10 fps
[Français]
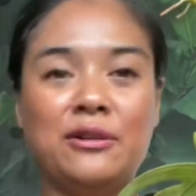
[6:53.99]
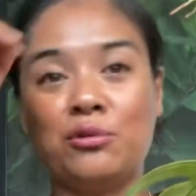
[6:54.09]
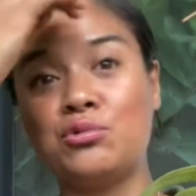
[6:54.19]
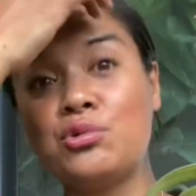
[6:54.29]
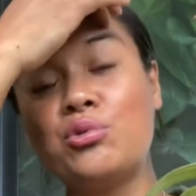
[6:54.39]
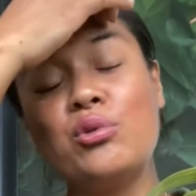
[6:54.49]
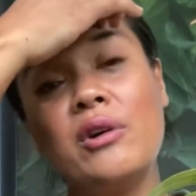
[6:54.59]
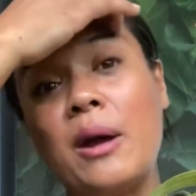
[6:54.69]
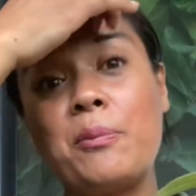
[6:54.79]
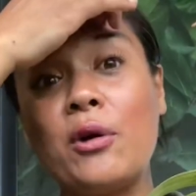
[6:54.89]
Donc du coup,
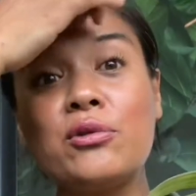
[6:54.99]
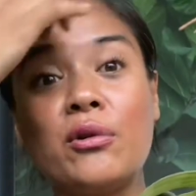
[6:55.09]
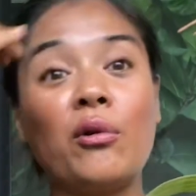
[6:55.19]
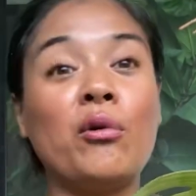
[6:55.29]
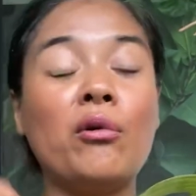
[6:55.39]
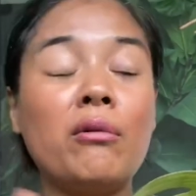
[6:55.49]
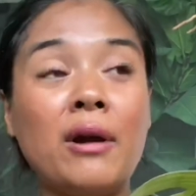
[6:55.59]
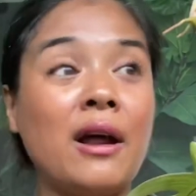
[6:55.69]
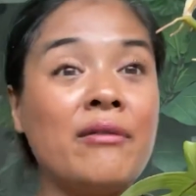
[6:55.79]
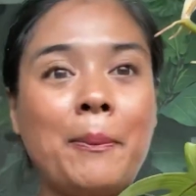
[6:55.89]
la plante, euh, euh,
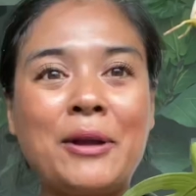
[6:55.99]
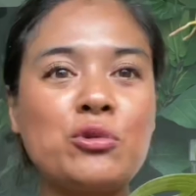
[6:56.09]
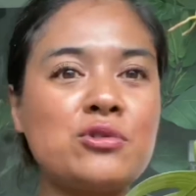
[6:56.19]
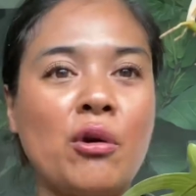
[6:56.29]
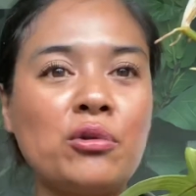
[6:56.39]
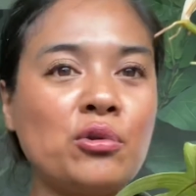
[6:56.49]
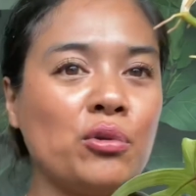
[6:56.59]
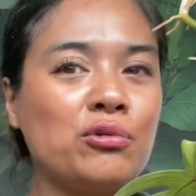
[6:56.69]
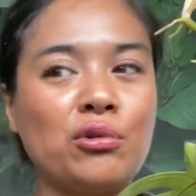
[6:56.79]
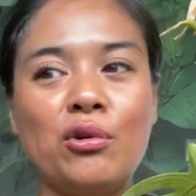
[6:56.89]
voilà, elle va pas trop s'en rendre
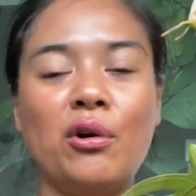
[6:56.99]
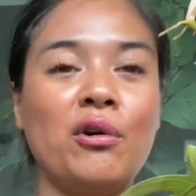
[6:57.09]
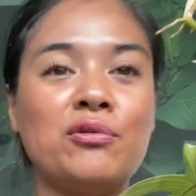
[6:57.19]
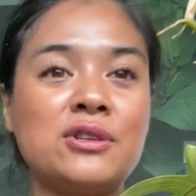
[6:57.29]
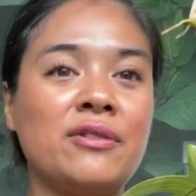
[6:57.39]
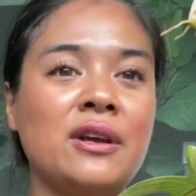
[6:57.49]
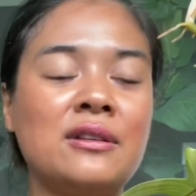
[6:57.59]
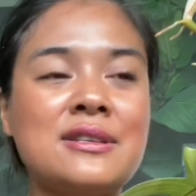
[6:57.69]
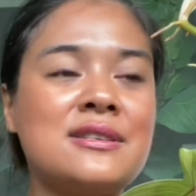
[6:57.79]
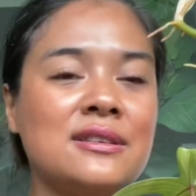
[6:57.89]
compte que euh, vous avez
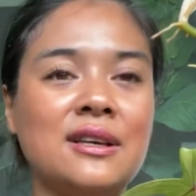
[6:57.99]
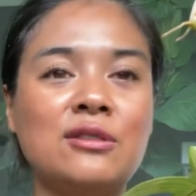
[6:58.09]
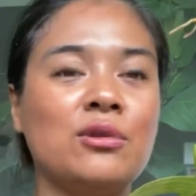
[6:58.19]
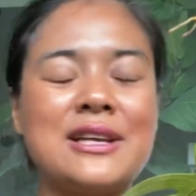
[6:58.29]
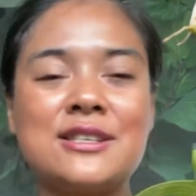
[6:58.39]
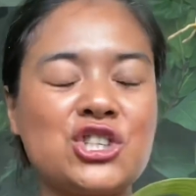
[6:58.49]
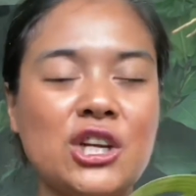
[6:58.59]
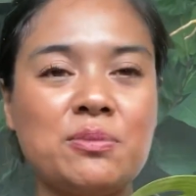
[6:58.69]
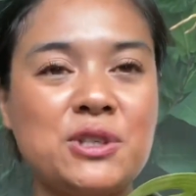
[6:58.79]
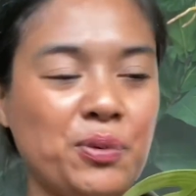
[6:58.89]
décidé de la
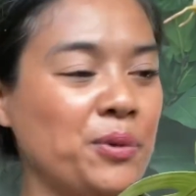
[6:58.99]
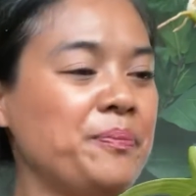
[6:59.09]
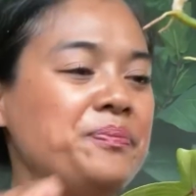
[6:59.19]
sécher un petit peu.